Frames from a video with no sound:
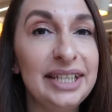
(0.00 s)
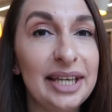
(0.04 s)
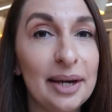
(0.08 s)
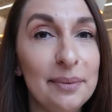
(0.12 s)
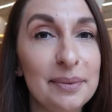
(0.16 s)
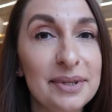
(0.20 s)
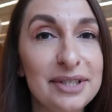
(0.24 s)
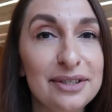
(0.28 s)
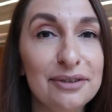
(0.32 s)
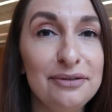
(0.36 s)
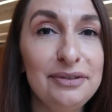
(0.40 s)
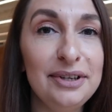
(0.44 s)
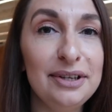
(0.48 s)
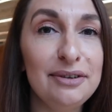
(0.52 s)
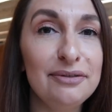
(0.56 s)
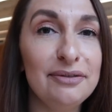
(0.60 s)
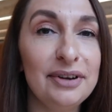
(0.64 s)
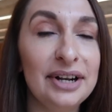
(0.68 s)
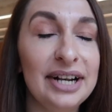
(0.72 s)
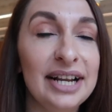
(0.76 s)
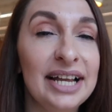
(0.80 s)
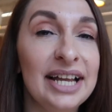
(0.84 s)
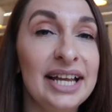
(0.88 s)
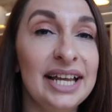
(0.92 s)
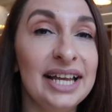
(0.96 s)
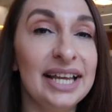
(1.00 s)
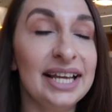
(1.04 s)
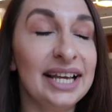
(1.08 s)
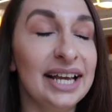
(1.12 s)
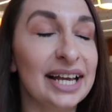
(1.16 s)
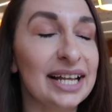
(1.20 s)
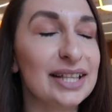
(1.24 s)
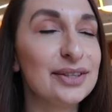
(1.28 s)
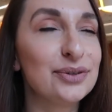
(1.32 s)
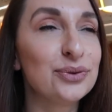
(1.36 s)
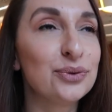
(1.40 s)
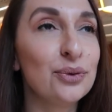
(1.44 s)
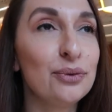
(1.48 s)
ich habe jetzt auf jeden Fall
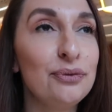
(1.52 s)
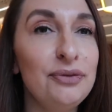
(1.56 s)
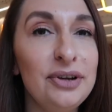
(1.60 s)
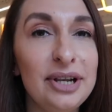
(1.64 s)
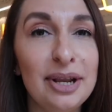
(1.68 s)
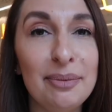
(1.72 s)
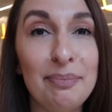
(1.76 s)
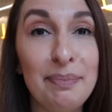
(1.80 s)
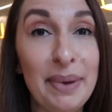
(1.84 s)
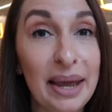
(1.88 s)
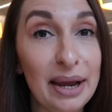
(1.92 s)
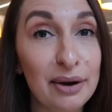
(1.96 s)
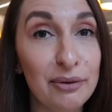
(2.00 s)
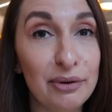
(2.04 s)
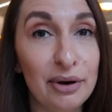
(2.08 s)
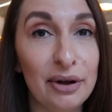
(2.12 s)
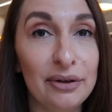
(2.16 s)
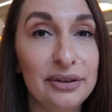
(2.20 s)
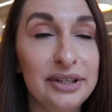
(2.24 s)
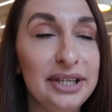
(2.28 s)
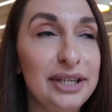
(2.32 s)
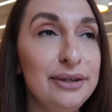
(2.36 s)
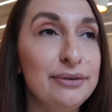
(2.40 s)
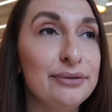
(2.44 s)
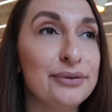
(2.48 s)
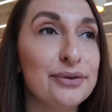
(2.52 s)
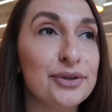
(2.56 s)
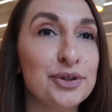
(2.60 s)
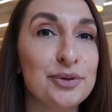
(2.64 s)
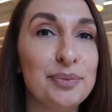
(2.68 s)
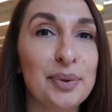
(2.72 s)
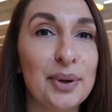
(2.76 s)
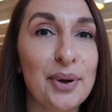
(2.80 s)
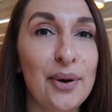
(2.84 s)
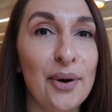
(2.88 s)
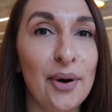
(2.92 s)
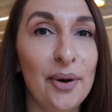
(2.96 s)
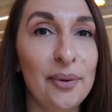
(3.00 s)
gerade so viele Background-Infos
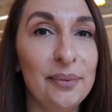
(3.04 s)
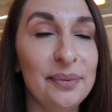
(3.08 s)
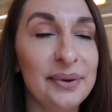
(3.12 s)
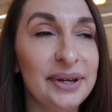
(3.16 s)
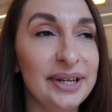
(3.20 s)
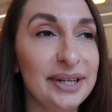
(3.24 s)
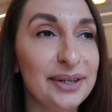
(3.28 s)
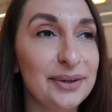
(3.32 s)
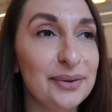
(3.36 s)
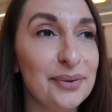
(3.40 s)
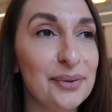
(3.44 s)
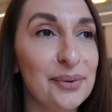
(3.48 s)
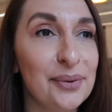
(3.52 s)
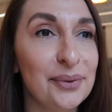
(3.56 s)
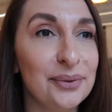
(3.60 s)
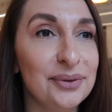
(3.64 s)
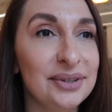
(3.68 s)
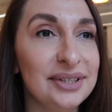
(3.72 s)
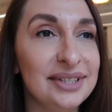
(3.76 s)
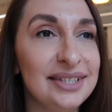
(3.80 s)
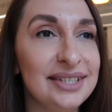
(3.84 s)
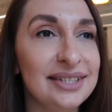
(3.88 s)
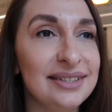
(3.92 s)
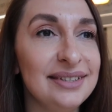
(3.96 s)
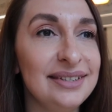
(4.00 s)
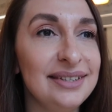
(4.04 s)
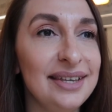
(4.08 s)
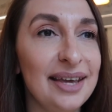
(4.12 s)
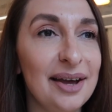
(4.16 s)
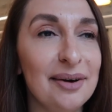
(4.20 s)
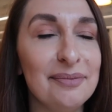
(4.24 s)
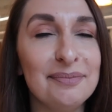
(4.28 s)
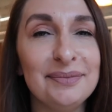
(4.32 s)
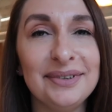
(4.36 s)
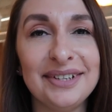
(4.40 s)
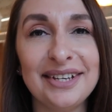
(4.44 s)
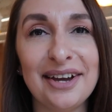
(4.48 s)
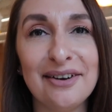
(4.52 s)
bekommen und die
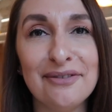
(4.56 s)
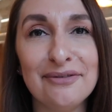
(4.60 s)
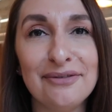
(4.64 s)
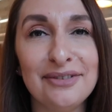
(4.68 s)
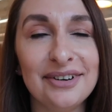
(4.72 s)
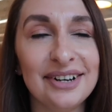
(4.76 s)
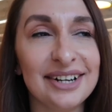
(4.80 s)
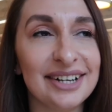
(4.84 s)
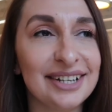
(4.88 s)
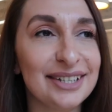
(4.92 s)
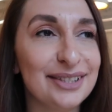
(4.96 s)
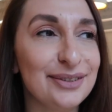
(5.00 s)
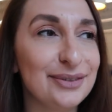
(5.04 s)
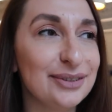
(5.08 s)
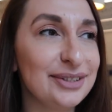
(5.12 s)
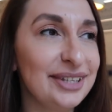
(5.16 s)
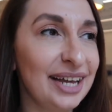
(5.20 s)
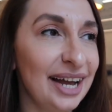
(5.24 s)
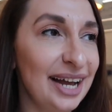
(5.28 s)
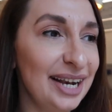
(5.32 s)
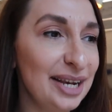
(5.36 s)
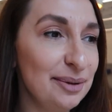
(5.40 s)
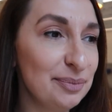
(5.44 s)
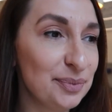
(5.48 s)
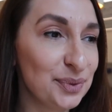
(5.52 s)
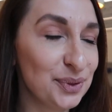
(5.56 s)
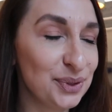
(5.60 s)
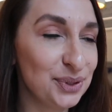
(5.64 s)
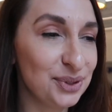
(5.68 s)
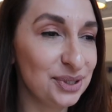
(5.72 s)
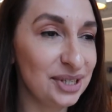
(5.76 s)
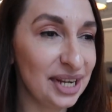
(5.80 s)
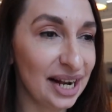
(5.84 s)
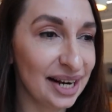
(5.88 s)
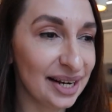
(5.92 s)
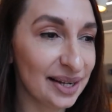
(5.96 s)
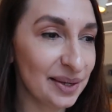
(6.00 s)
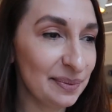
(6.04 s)
haben mich einfach total
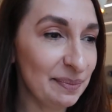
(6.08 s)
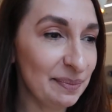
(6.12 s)
emotional